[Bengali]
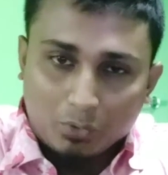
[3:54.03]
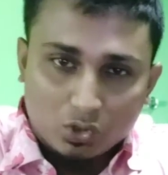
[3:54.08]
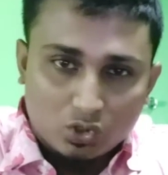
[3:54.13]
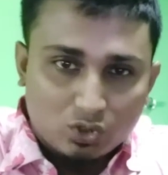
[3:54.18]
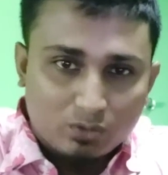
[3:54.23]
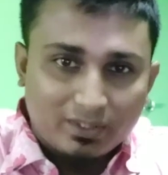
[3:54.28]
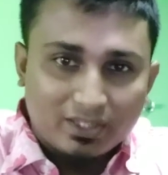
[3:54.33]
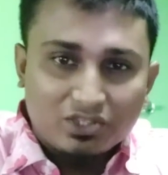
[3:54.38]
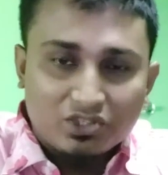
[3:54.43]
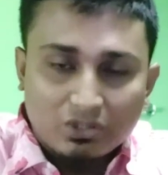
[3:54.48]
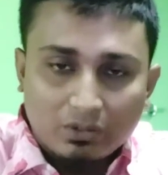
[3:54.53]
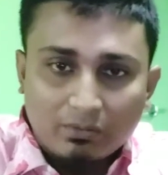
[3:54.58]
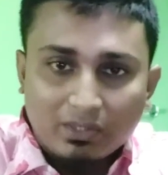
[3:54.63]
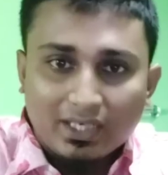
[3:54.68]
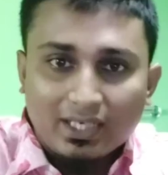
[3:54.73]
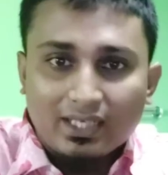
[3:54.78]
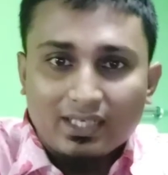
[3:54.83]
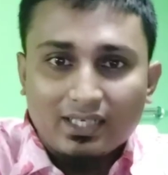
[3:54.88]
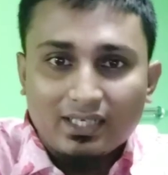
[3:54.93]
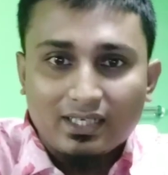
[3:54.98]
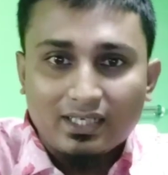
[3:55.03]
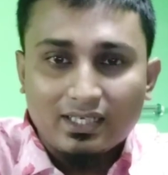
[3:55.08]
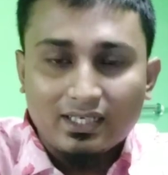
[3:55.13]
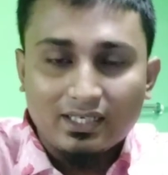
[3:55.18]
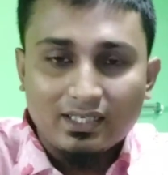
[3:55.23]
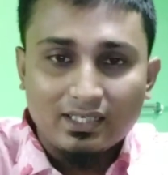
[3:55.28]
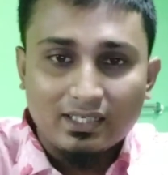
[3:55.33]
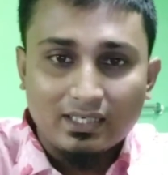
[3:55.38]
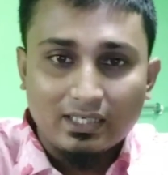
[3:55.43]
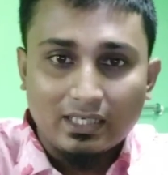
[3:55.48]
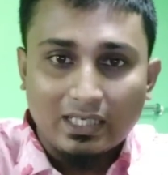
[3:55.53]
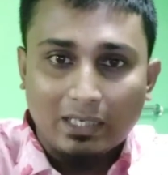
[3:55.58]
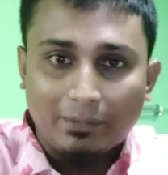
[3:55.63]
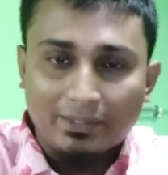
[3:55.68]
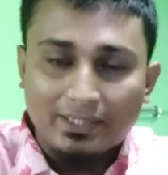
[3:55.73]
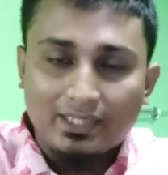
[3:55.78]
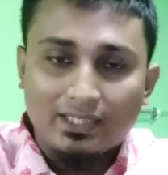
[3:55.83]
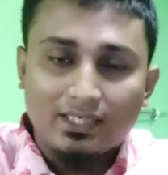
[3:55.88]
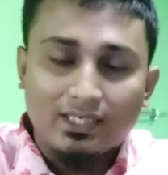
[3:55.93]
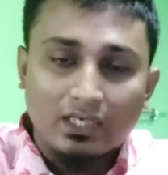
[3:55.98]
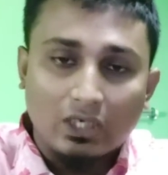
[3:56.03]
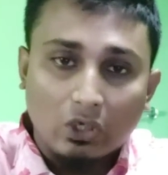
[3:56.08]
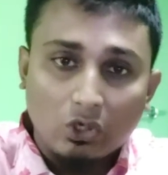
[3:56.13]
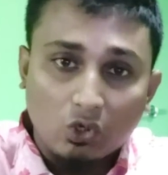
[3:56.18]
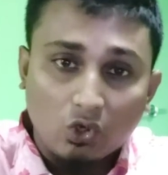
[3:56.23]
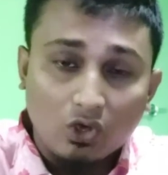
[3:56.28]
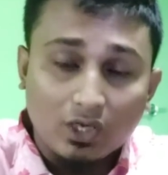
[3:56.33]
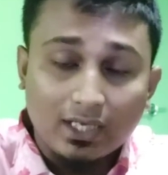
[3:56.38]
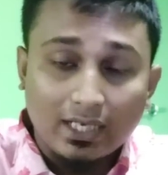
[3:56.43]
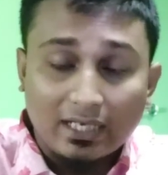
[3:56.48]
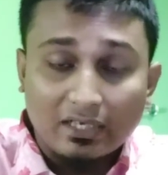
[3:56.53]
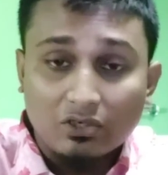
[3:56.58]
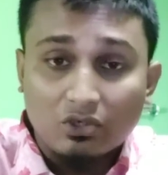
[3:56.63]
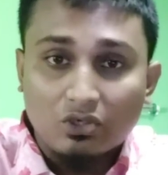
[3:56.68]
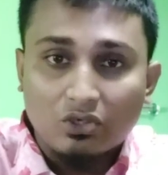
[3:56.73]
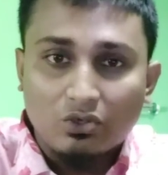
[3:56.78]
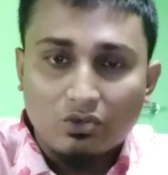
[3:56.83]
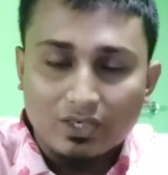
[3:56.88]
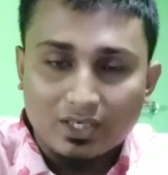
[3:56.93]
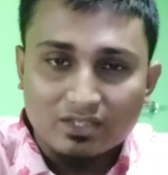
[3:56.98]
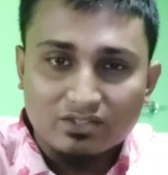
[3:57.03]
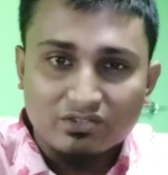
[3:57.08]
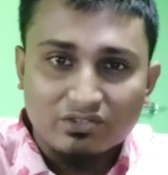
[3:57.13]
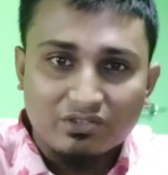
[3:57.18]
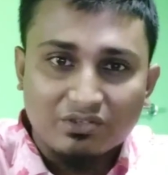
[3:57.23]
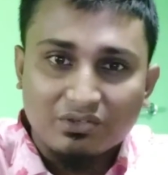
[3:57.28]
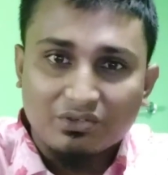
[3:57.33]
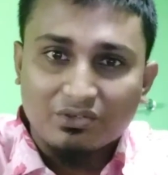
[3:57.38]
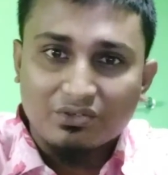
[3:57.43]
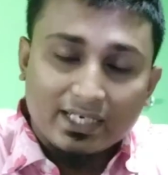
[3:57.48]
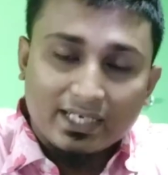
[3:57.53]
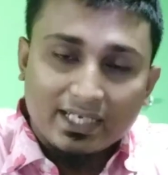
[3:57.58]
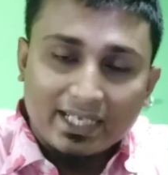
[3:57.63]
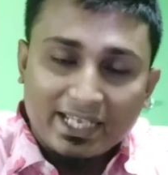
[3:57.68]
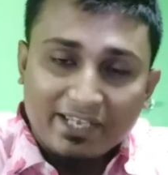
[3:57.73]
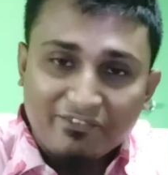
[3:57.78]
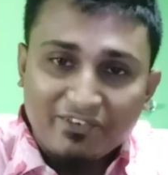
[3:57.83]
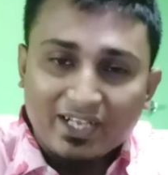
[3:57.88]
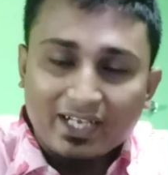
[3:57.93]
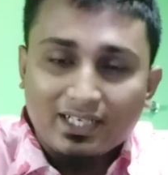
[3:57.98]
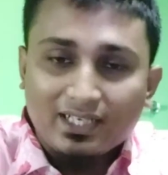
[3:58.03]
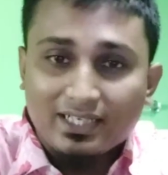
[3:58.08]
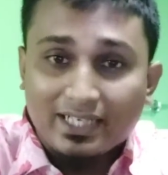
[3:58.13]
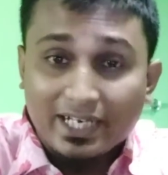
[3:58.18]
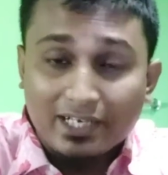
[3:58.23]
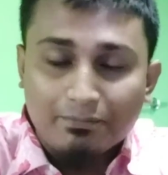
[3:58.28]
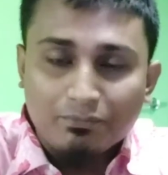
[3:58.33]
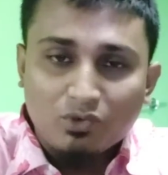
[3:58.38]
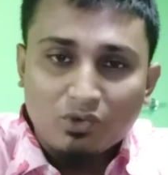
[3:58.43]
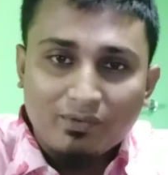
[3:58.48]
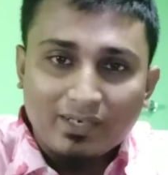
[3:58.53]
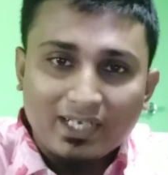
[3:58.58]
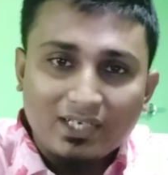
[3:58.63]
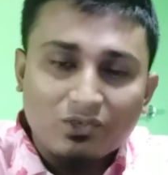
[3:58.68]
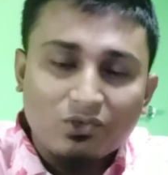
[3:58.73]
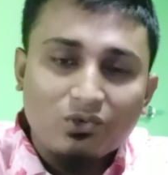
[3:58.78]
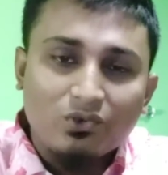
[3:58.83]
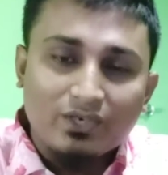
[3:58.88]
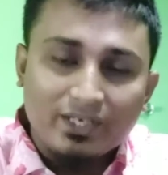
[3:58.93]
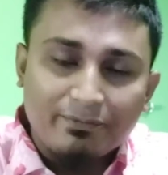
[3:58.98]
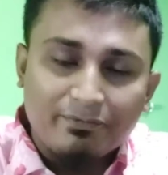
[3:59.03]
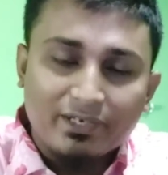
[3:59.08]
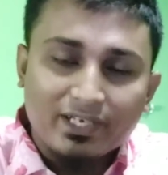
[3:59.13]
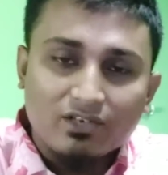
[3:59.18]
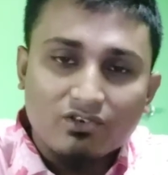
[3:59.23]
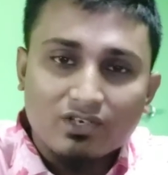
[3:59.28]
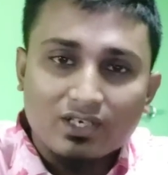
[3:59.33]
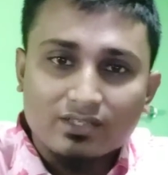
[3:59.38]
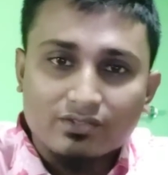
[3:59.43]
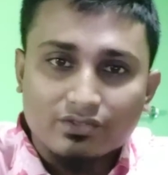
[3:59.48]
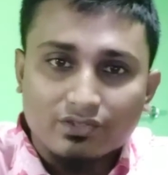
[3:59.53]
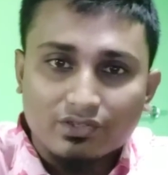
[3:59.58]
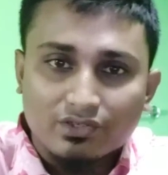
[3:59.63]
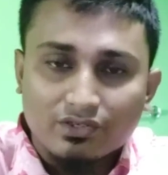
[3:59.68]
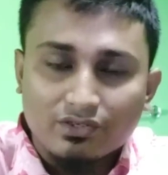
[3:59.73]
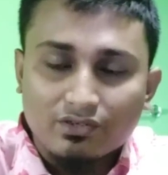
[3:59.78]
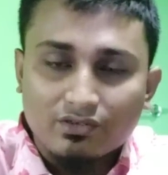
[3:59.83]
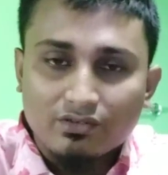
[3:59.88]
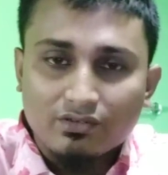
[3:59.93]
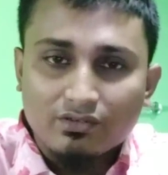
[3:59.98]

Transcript: বর্তমান সময় আমাদের লক আনলক করার জন্য ইভেন ডেড মোবাইলগুলো রিপেয়ার করার জন্য